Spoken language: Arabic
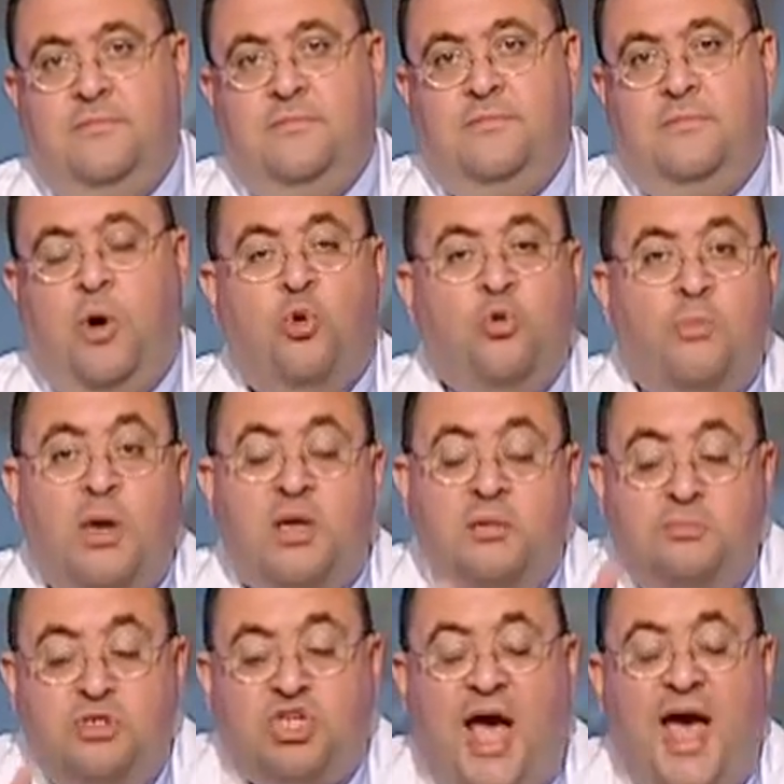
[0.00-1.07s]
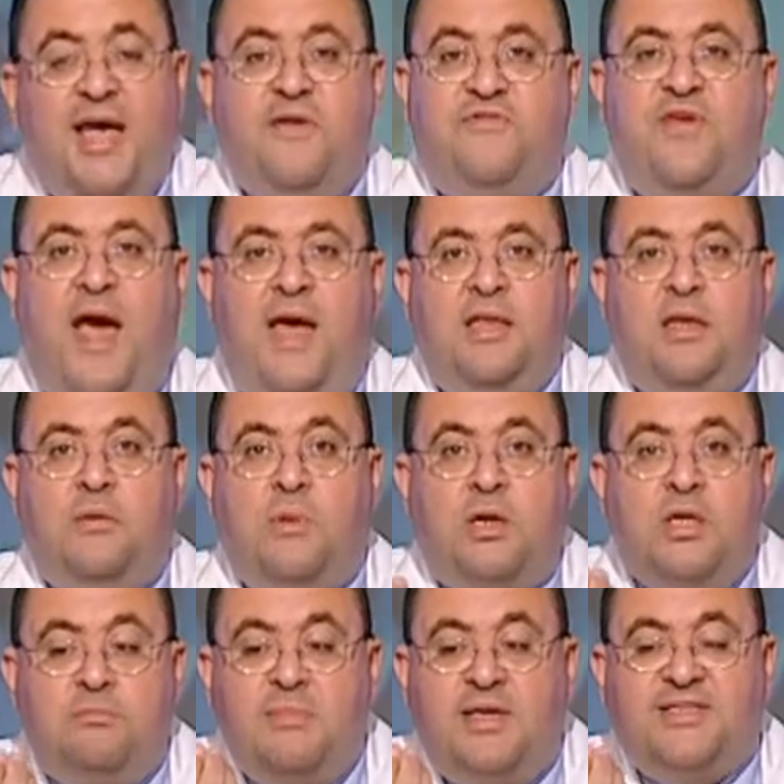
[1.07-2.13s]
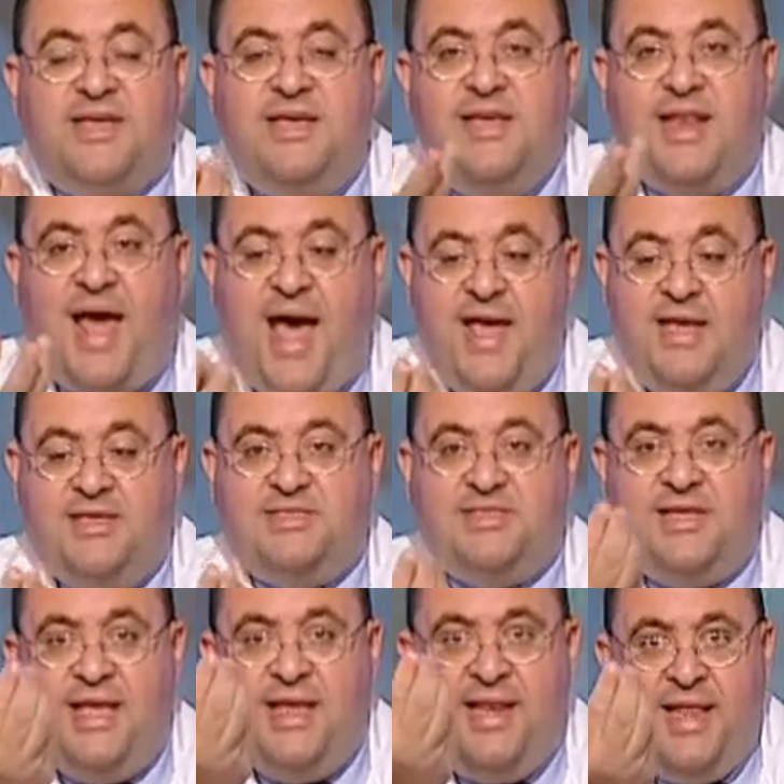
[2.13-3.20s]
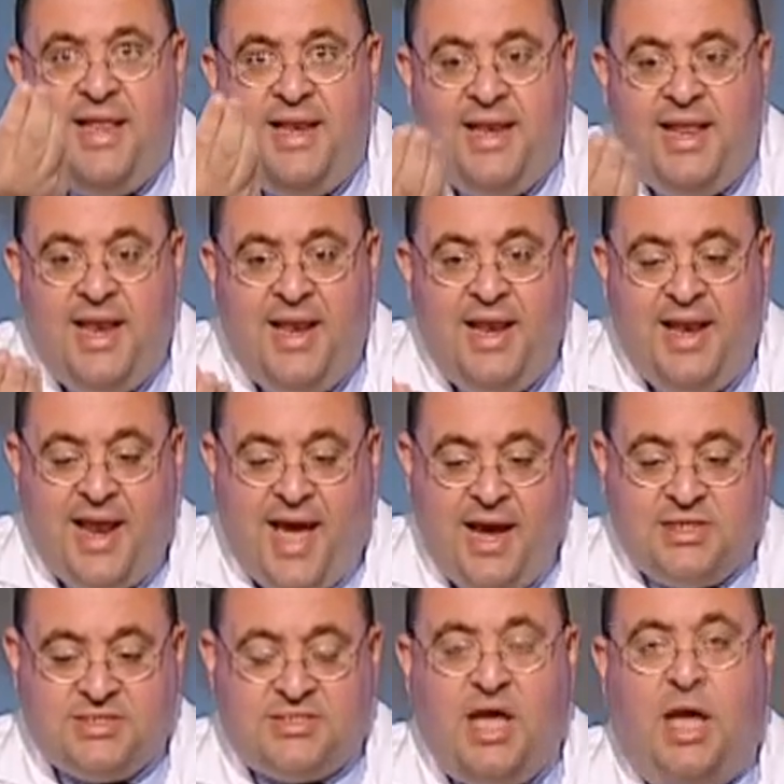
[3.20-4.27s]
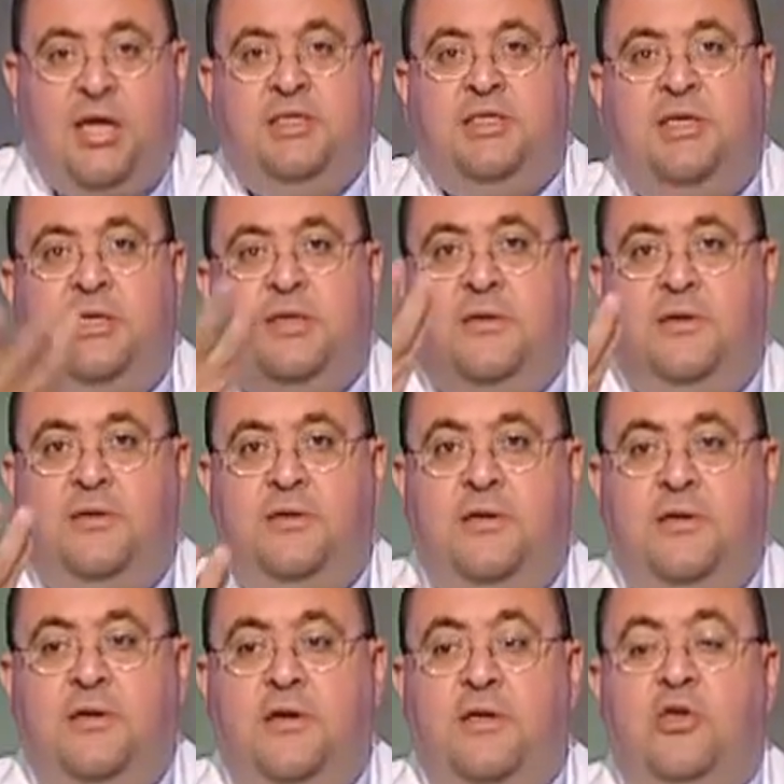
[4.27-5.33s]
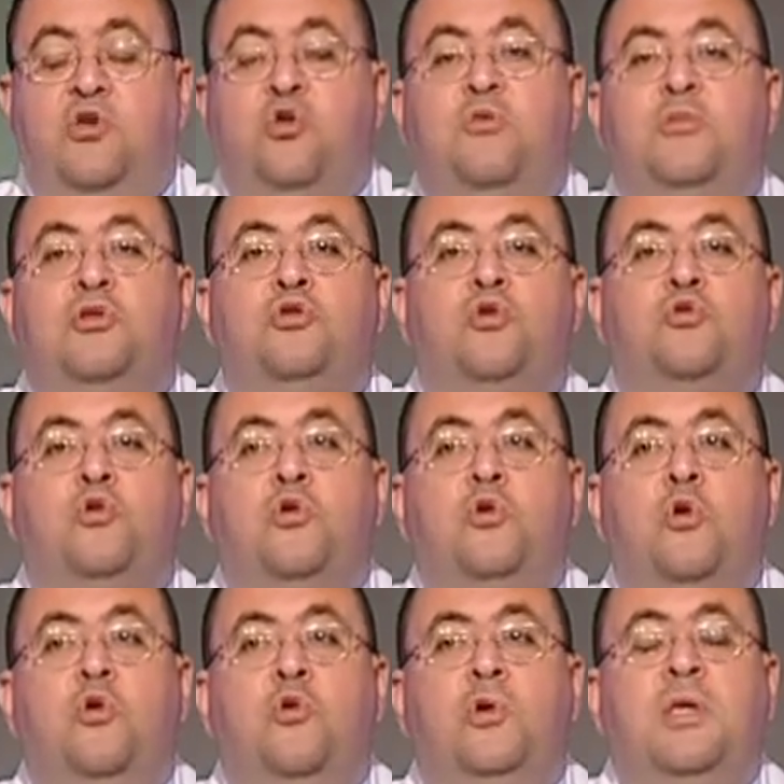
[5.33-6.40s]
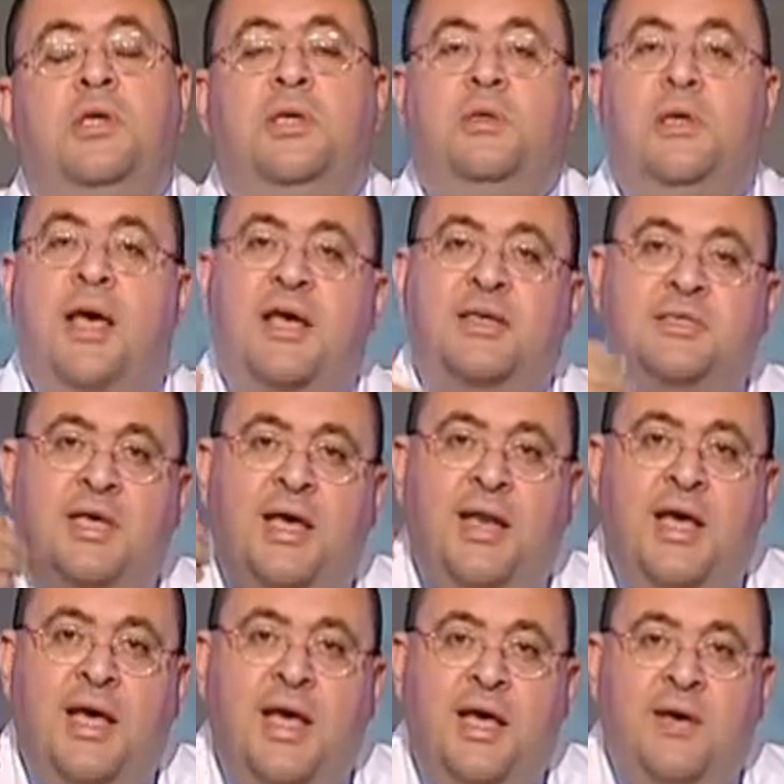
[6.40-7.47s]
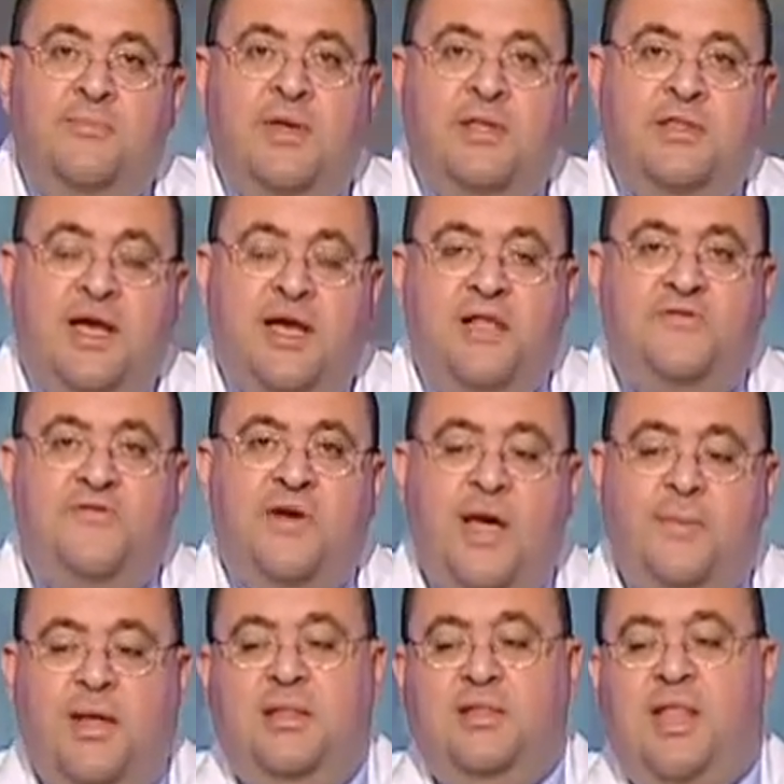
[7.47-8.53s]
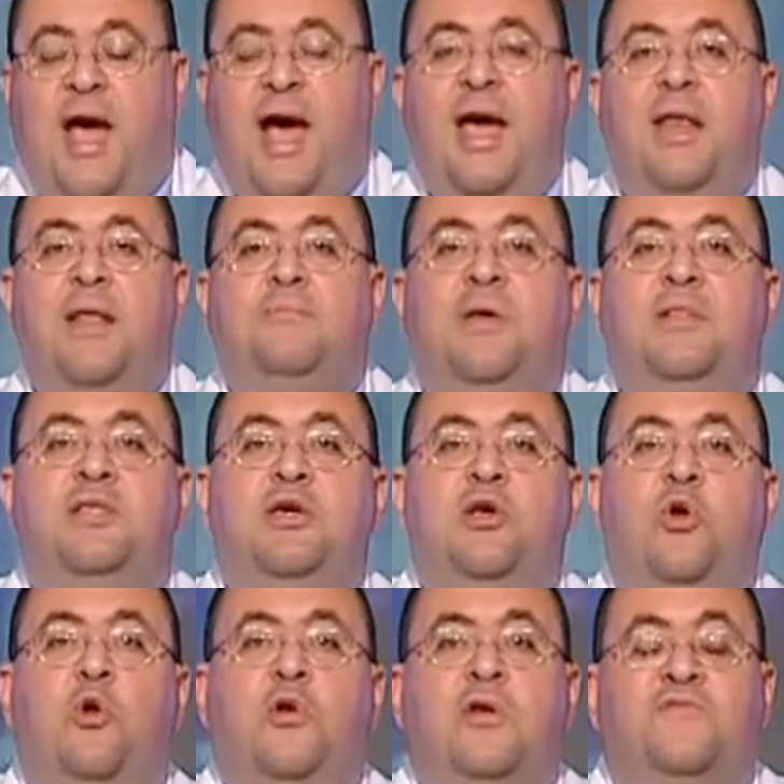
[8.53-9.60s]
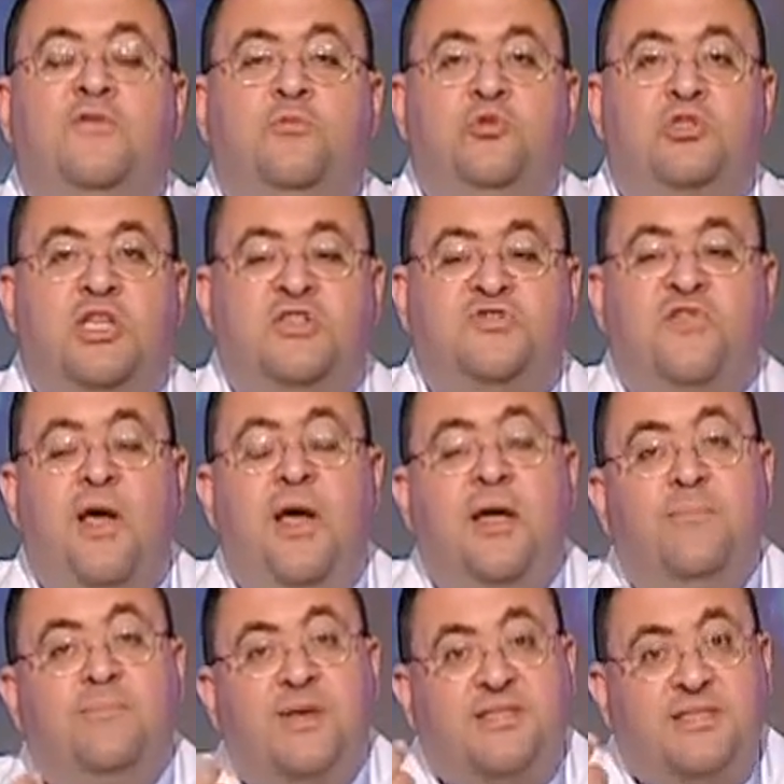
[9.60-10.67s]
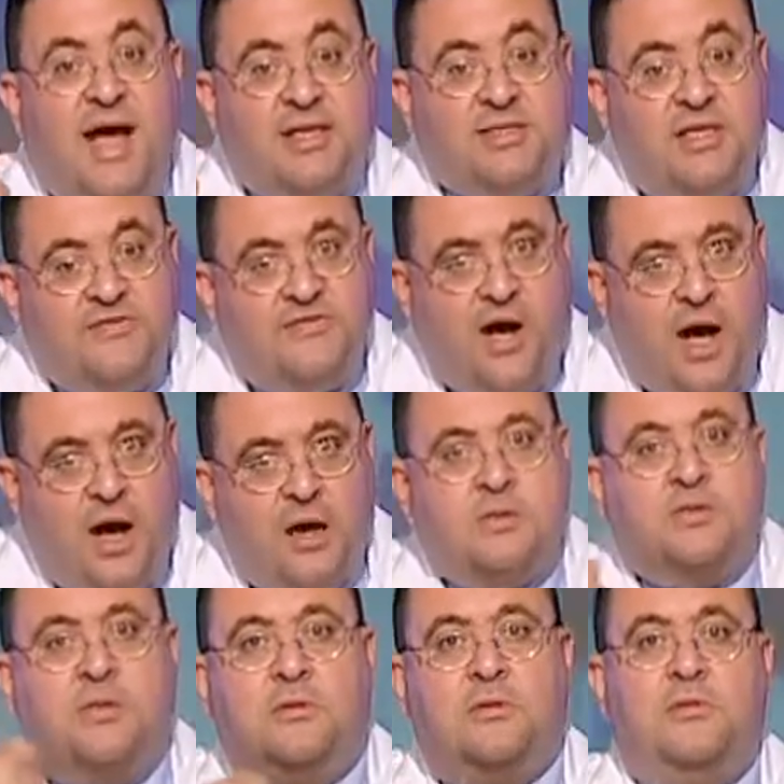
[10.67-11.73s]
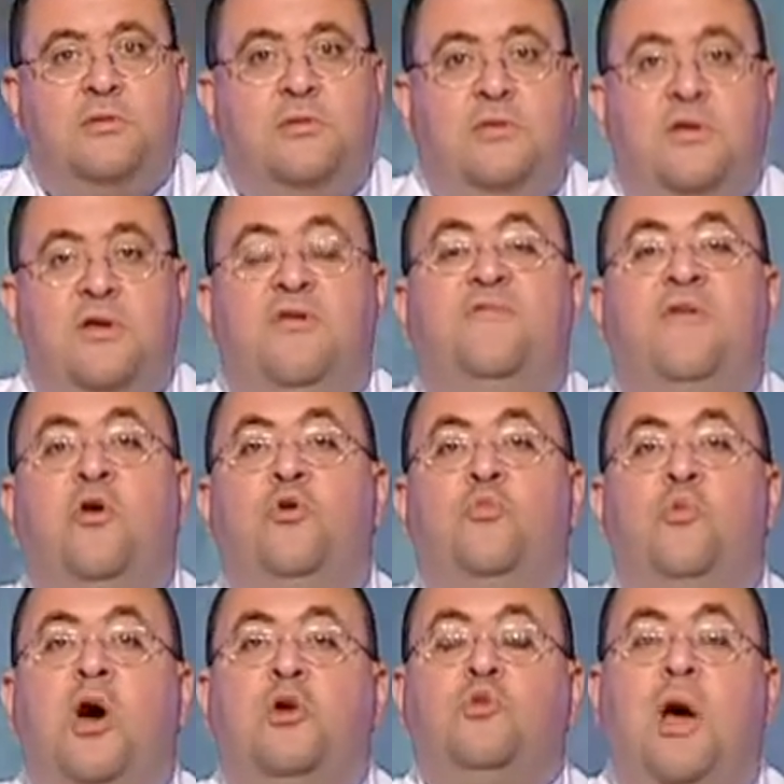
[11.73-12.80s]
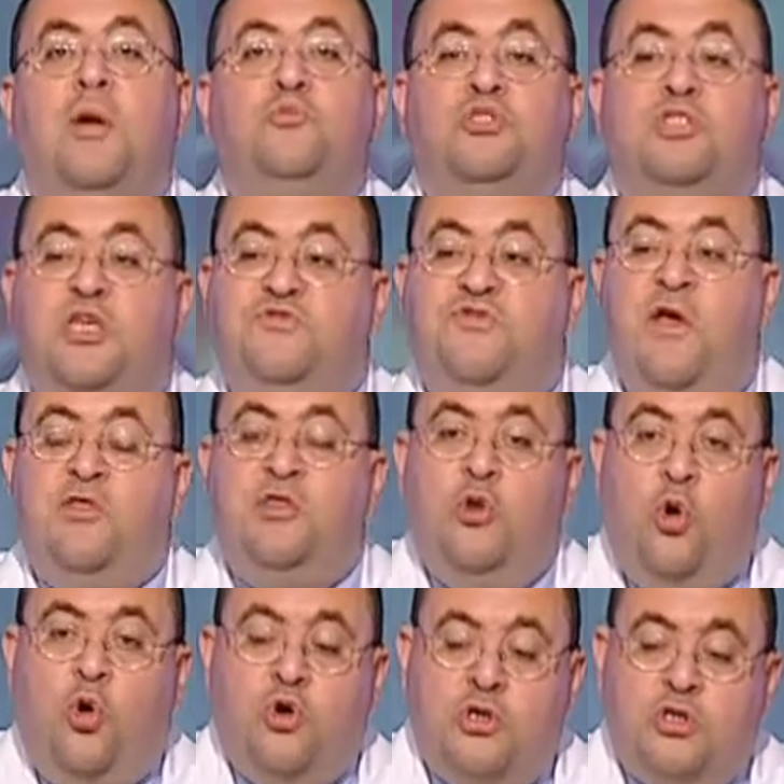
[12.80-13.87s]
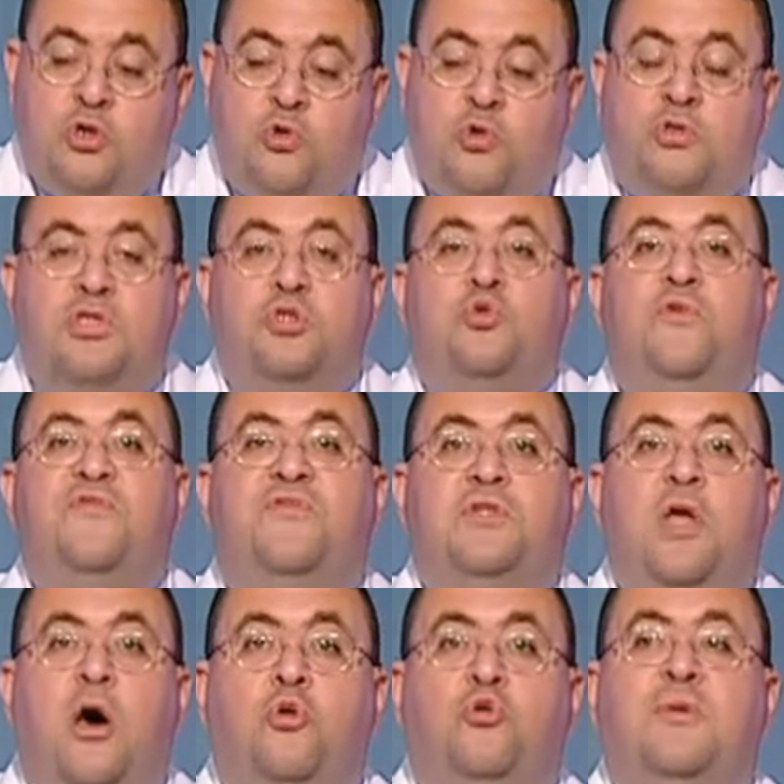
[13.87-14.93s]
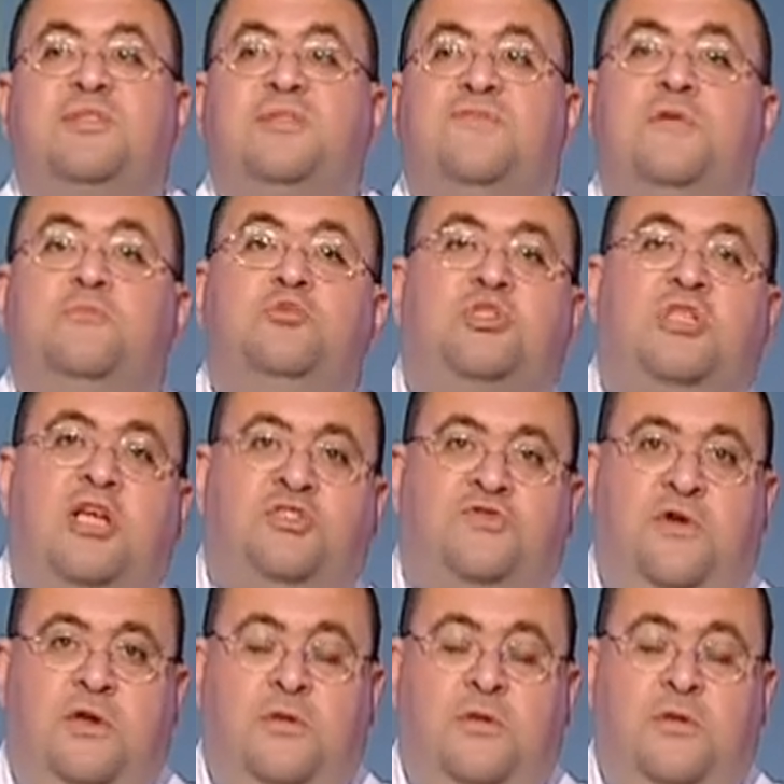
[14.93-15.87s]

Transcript: ما هو المريض مش عارف يا عيني المريض مسكين عايز ال ال ال الحاجه الصح دي يقوم الدكتور يقول له ايه يا سلام انت جيت في جمل تعالى اما اديك الحقنه في المستشفى بس هتدفع اكتر فيقوم واخده على المستشفى يديله حقنه الكورتيزون في ظهره بس في المستشفى